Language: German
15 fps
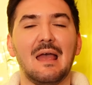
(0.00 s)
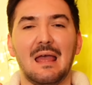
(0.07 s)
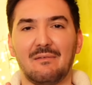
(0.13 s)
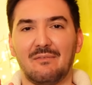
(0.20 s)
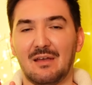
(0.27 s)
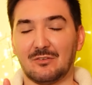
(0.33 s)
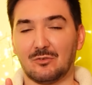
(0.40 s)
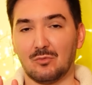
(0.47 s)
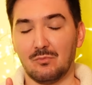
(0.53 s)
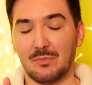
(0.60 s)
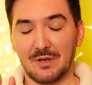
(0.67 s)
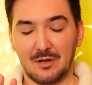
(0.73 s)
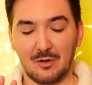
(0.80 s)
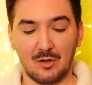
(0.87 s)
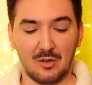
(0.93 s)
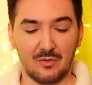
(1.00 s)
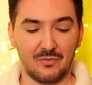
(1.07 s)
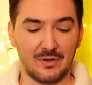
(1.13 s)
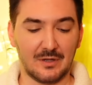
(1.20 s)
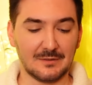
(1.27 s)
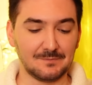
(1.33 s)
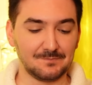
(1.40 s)
er wäre so ein
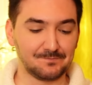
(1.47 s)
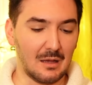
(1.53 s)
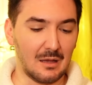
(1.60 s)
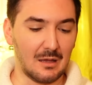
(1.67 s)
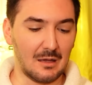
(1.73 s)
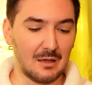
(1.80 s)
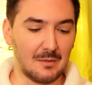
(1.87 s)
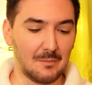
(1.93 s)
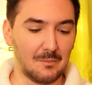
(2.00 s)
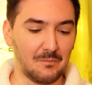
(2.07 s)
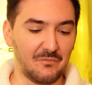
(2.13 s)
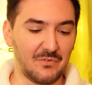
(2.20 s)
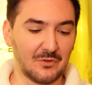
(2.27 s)
Mitläufer, ähm,